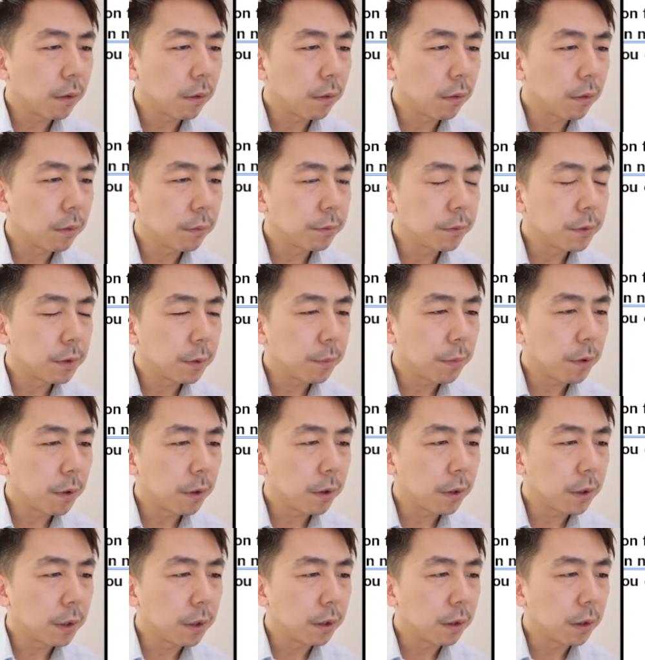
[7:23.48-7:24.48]
of the
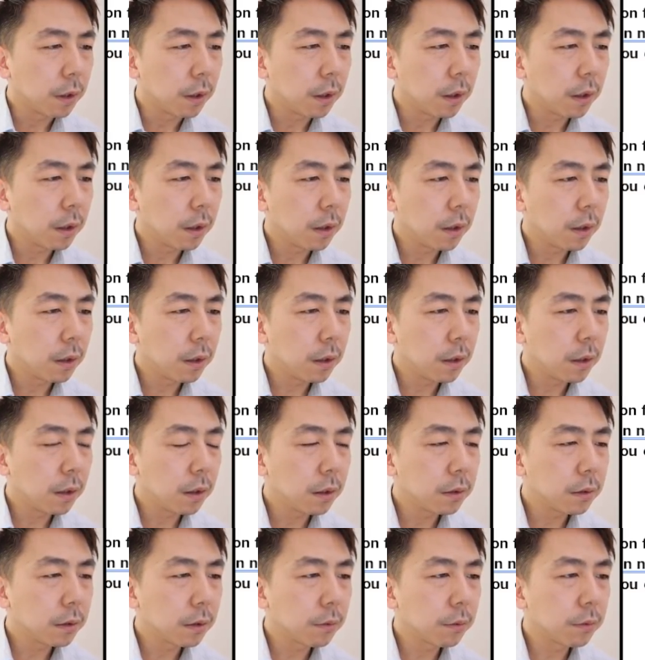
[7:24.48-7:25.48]
party
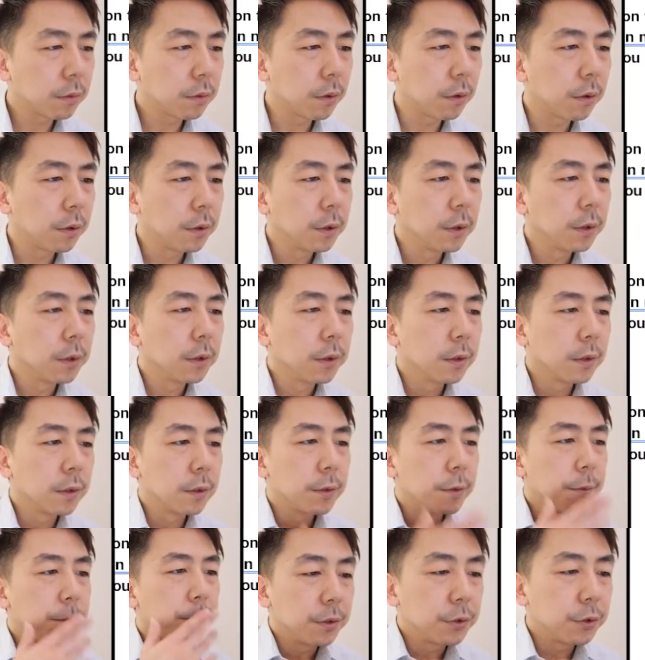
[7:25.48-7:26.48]
ああなるほど
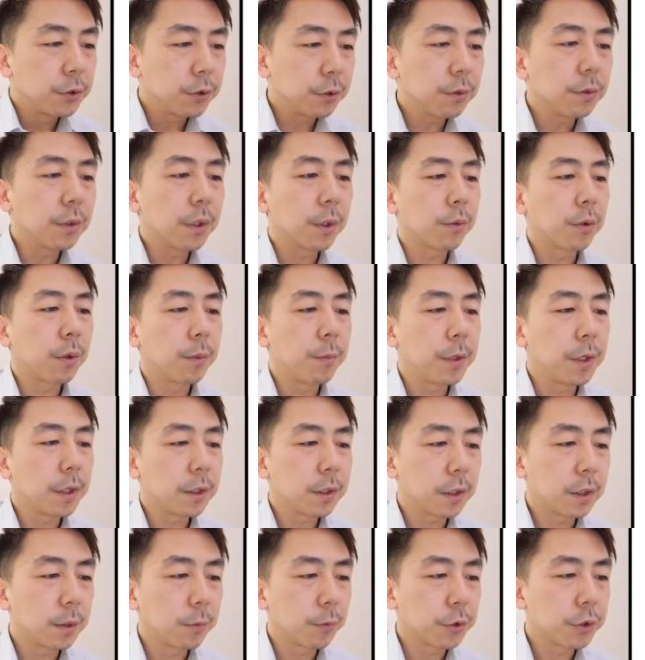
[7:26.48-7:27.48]
ちょっとねこれ
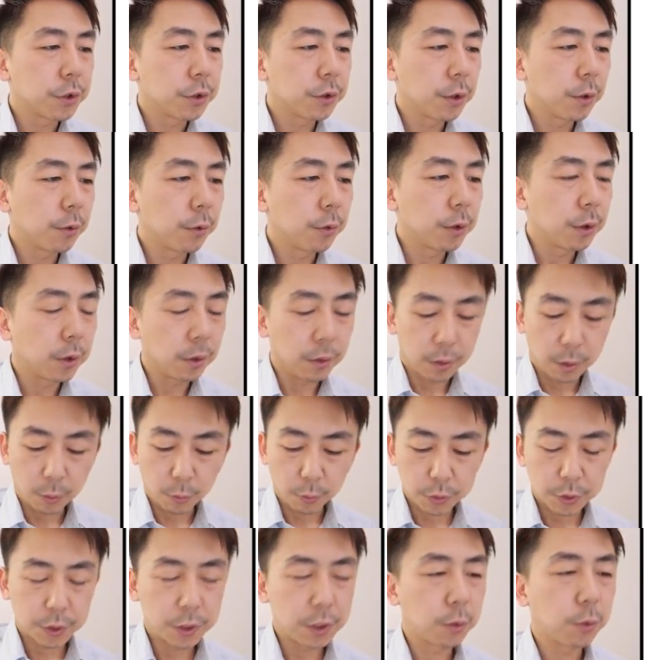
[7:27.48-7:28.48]
皆さんにも知っておいて
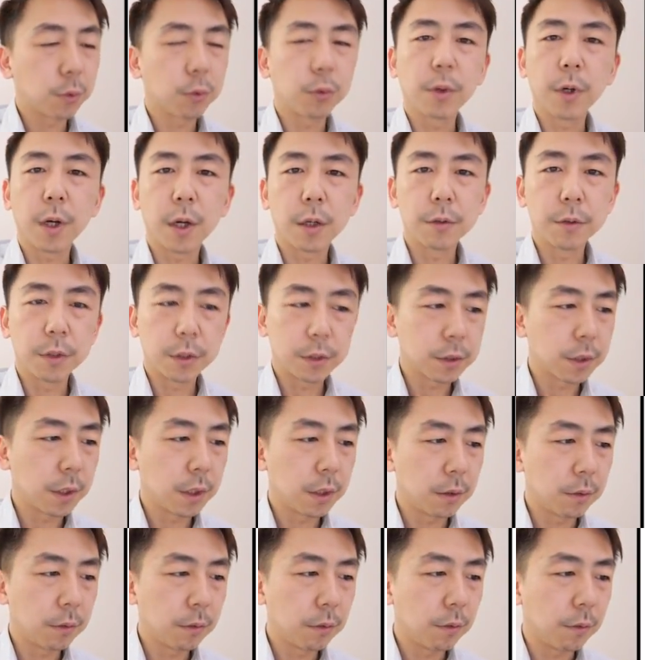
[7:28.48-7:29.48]
ほしいことがあるんです
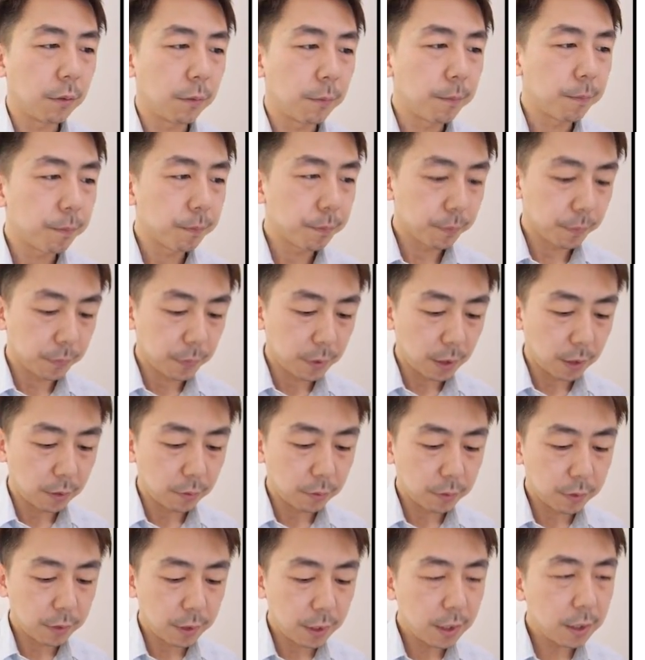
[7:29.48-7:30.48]
けれどあ
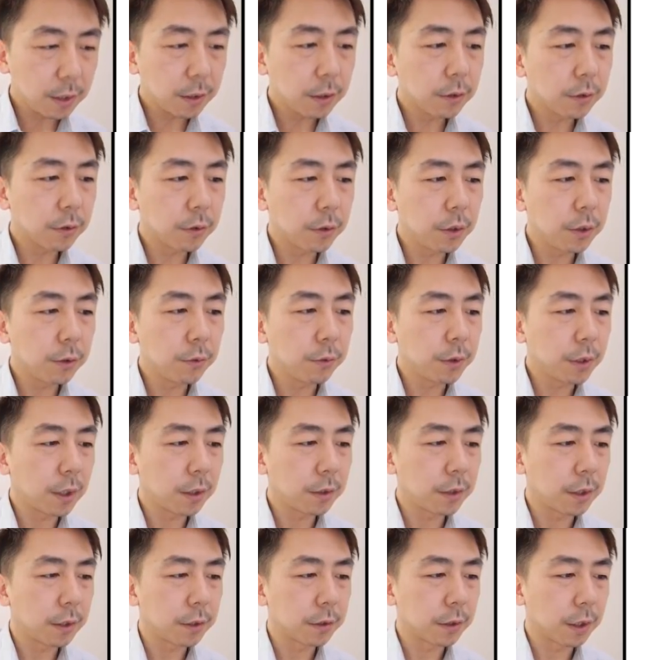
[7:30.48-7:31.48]
の Thank you って
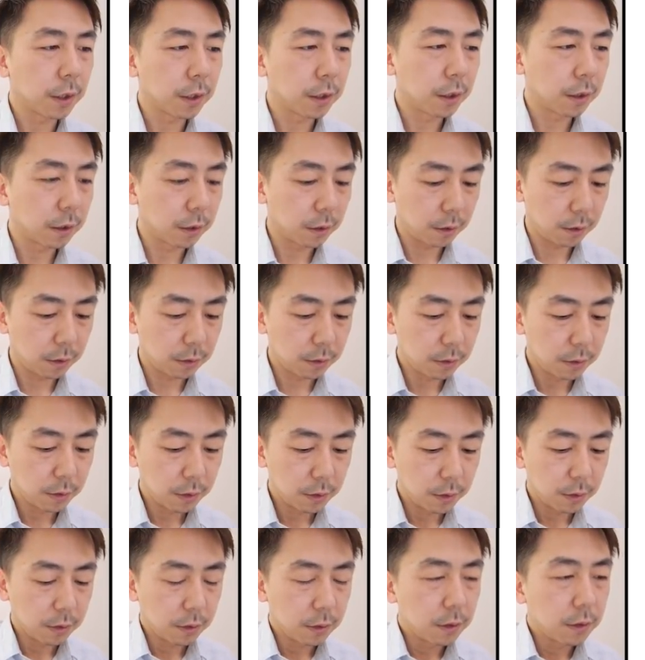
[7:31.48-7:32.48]
あるじゃないですかあかんあかん
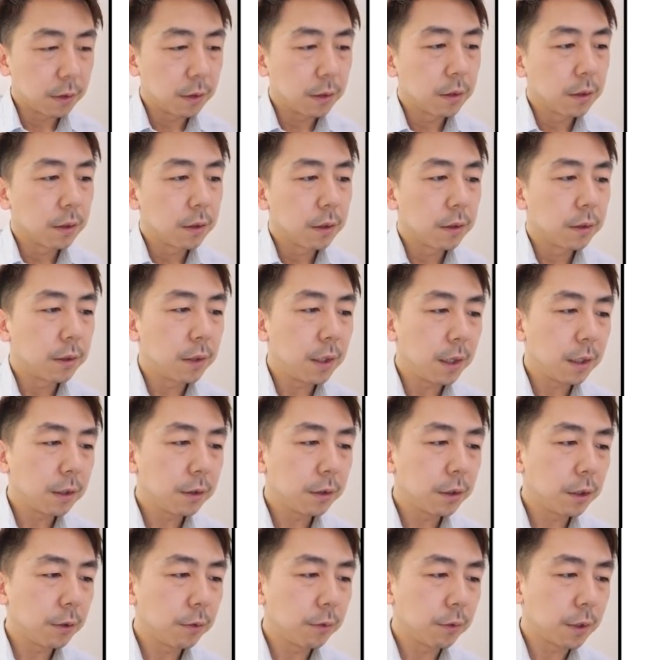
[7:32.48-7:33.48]

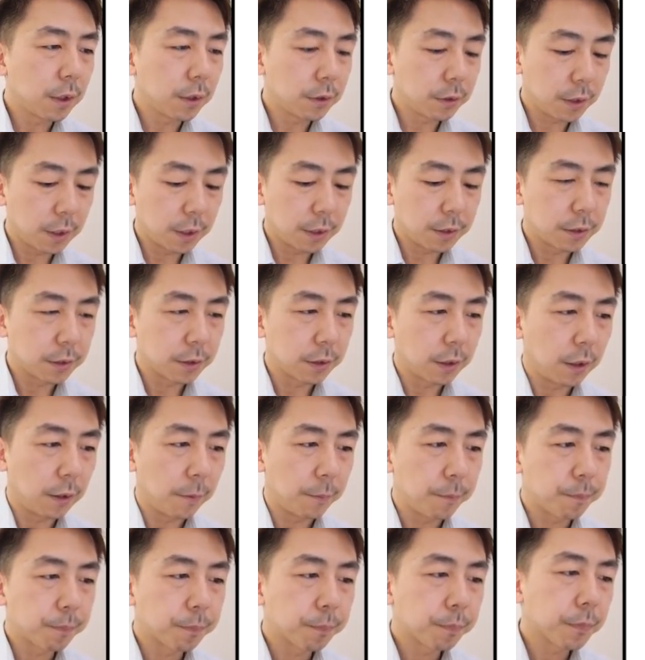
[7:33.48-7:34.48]
Thank you ってあるじゃないです
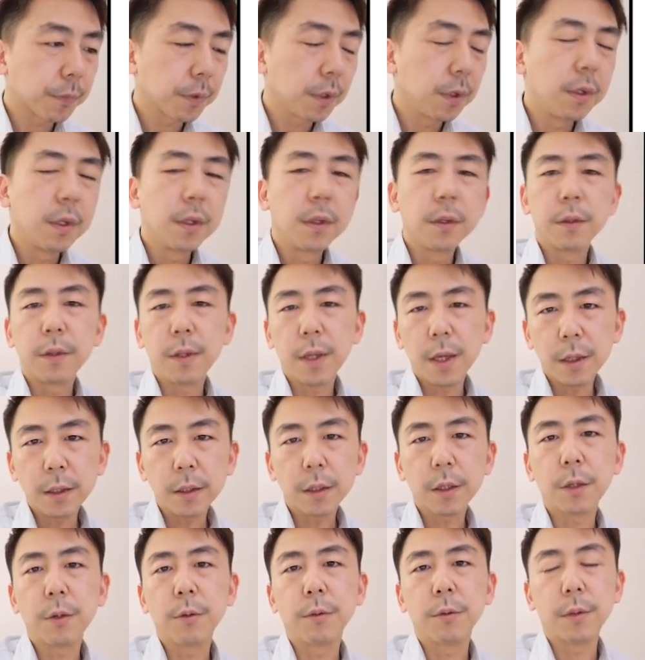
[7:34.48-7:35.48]
か
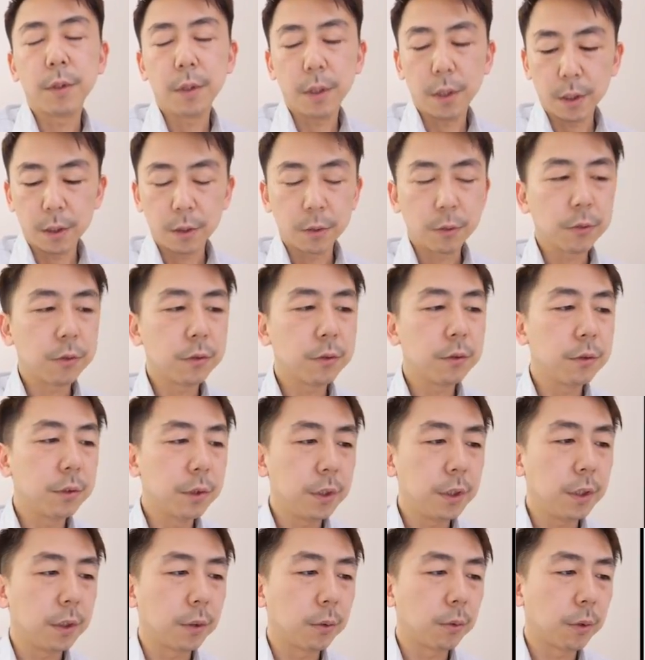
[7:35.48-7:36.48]
Thank you って要する
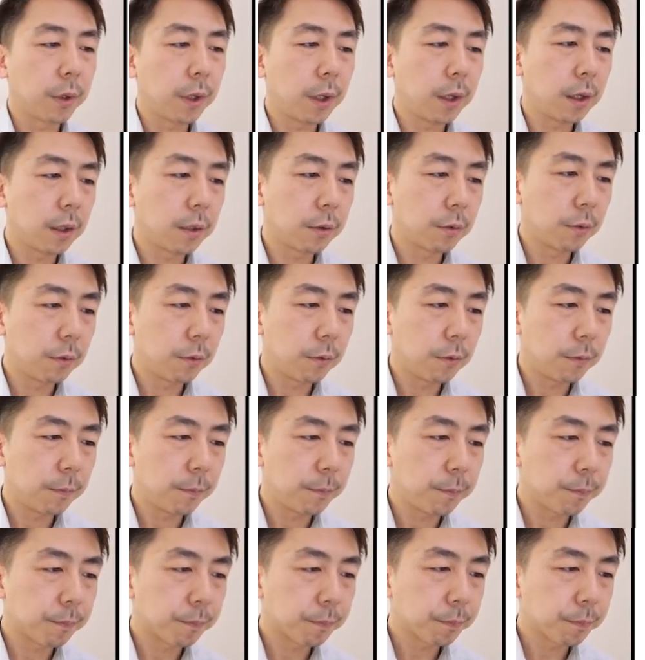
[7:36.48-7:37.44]
にこれあの、